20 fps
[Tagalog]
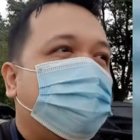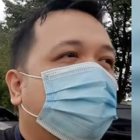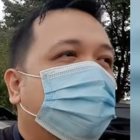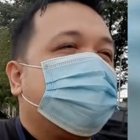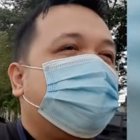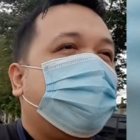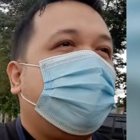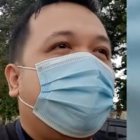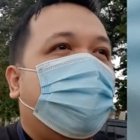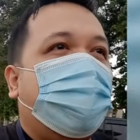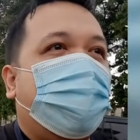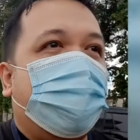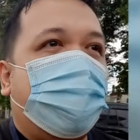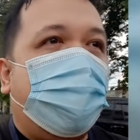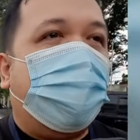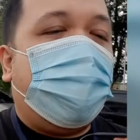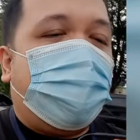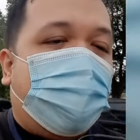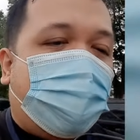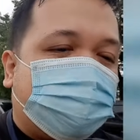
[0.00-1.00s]
itong si
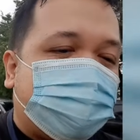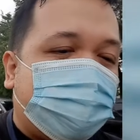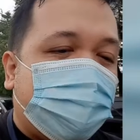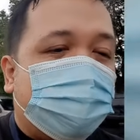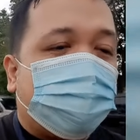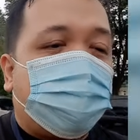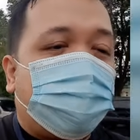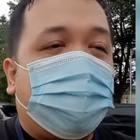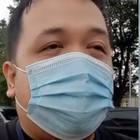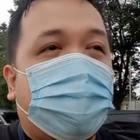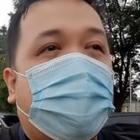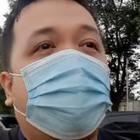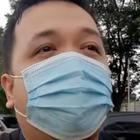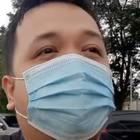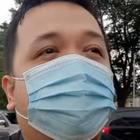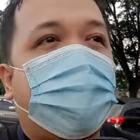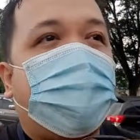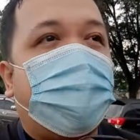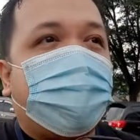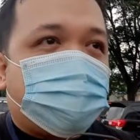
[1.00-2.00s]
uh, Senator
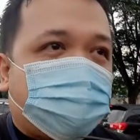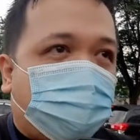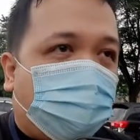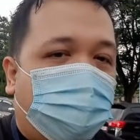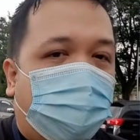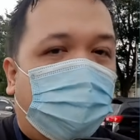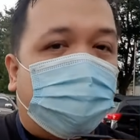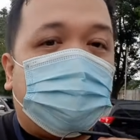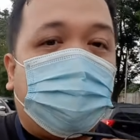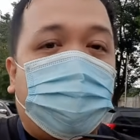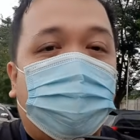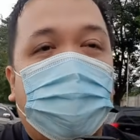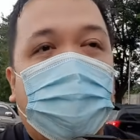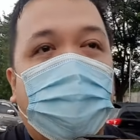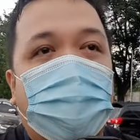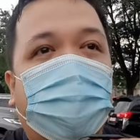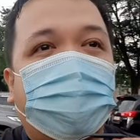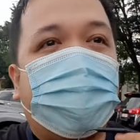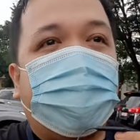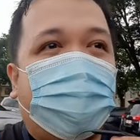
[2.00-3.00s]
Ralph Recto at yung
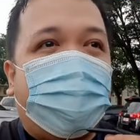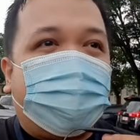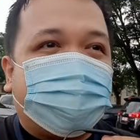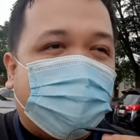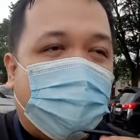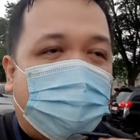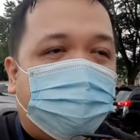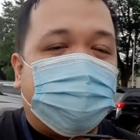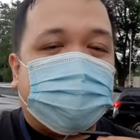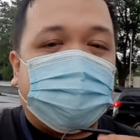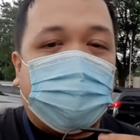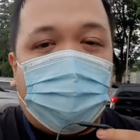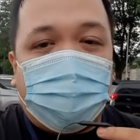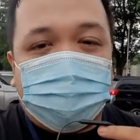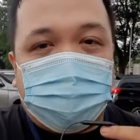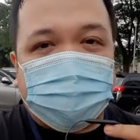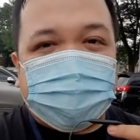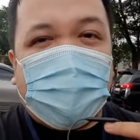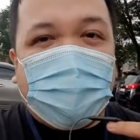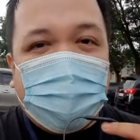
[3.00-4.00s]
mga kanyang kasama sa
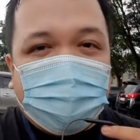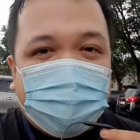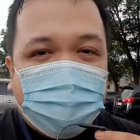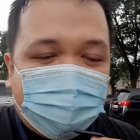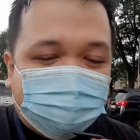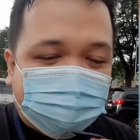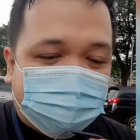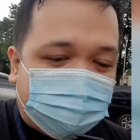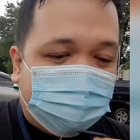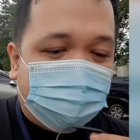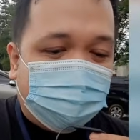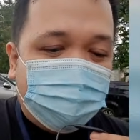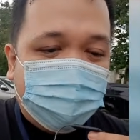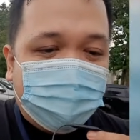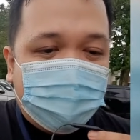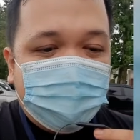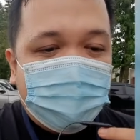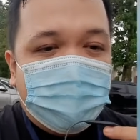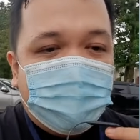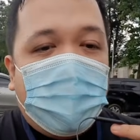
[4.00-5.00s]
Juan Batangas
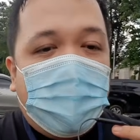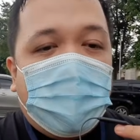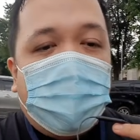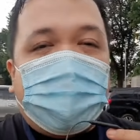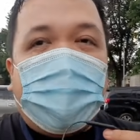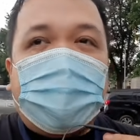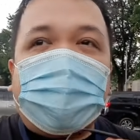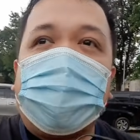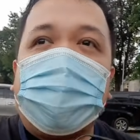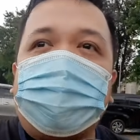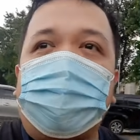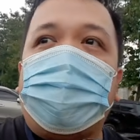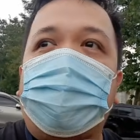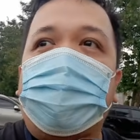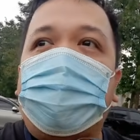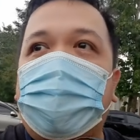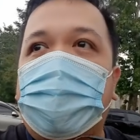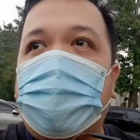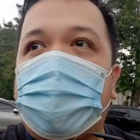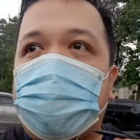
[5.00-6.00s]
para
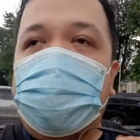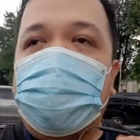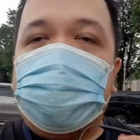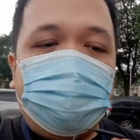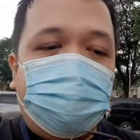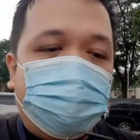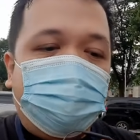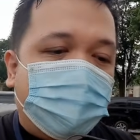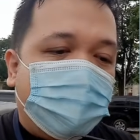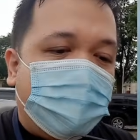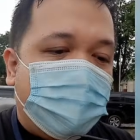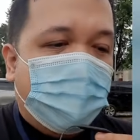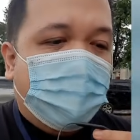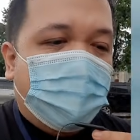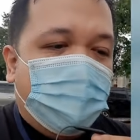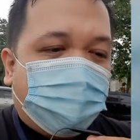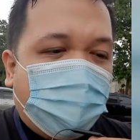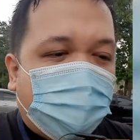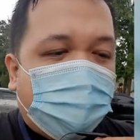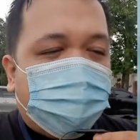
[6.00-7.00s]
po uh,
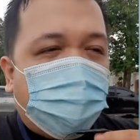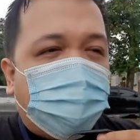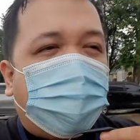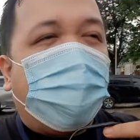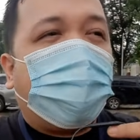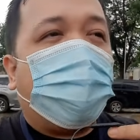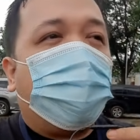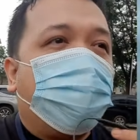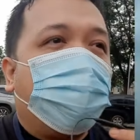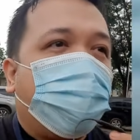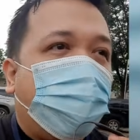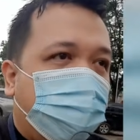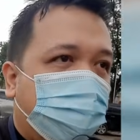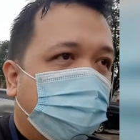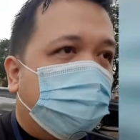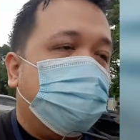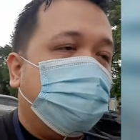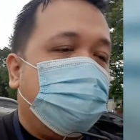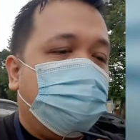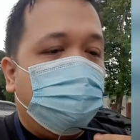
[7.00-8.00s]
para po
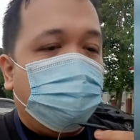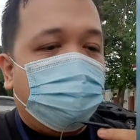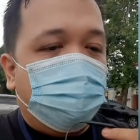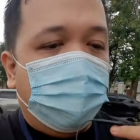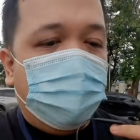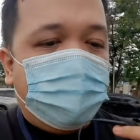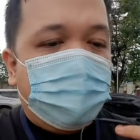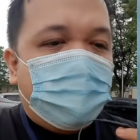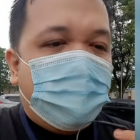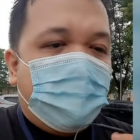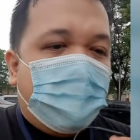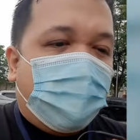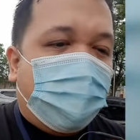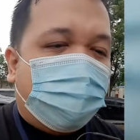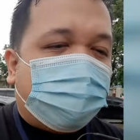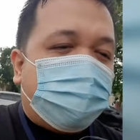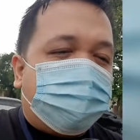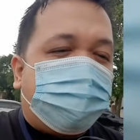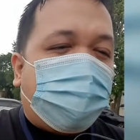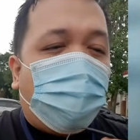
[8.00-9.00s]
baguhin
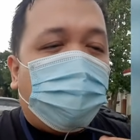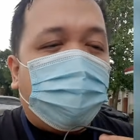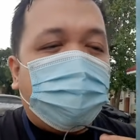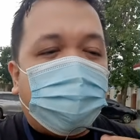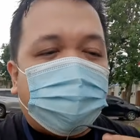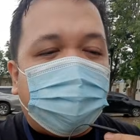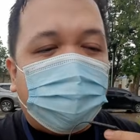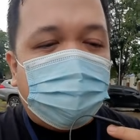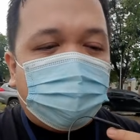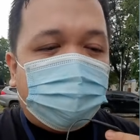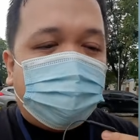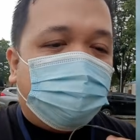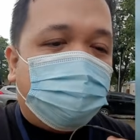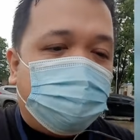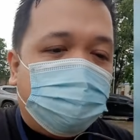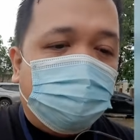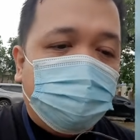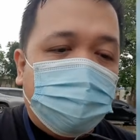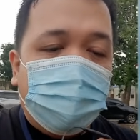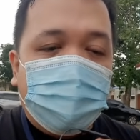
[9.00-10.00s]
at rin
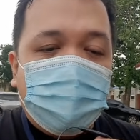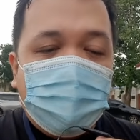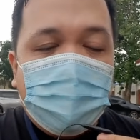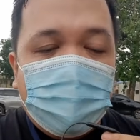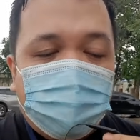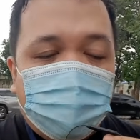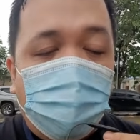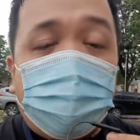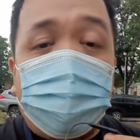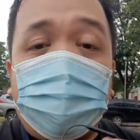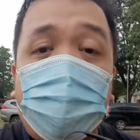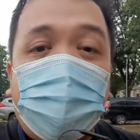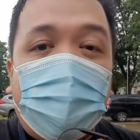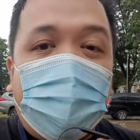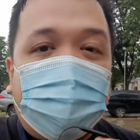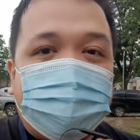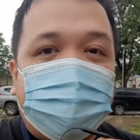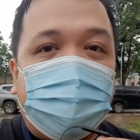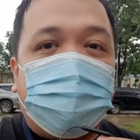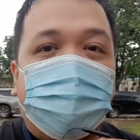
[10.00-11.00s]
yung pong
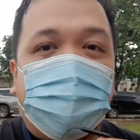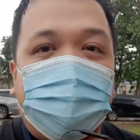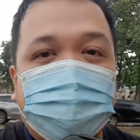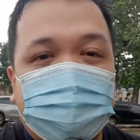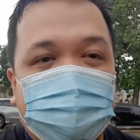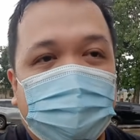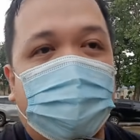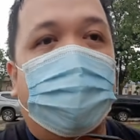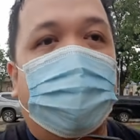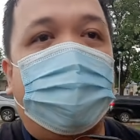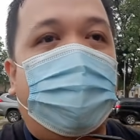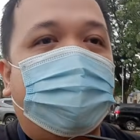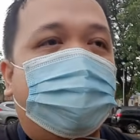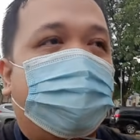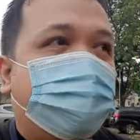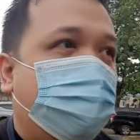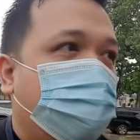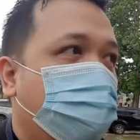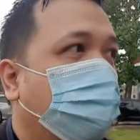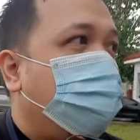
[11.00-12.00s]
ating bansa
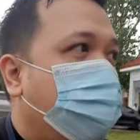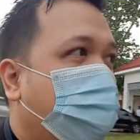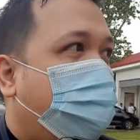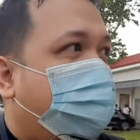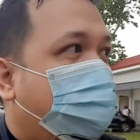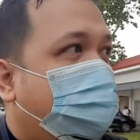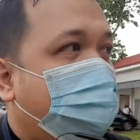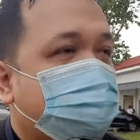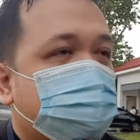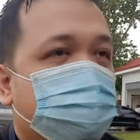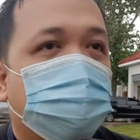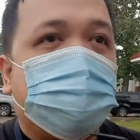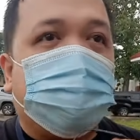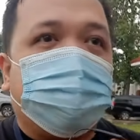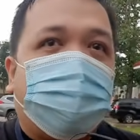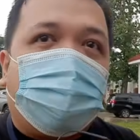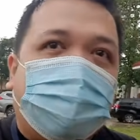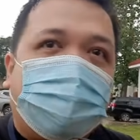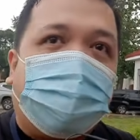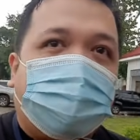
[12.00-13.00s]
and yung mga
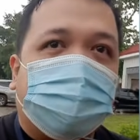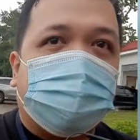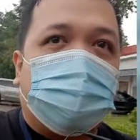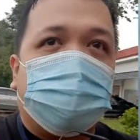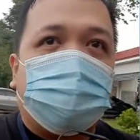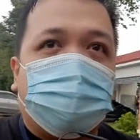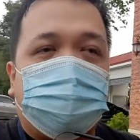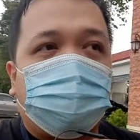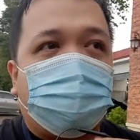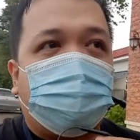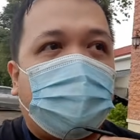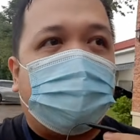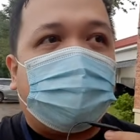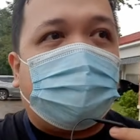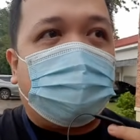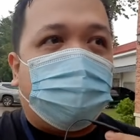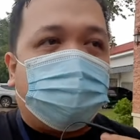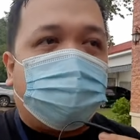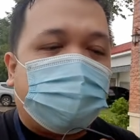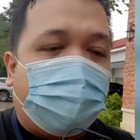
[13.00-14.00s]
lessons po na matututunan
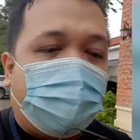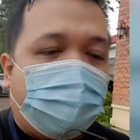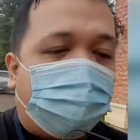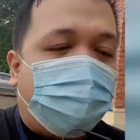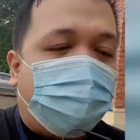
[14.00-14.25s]
dito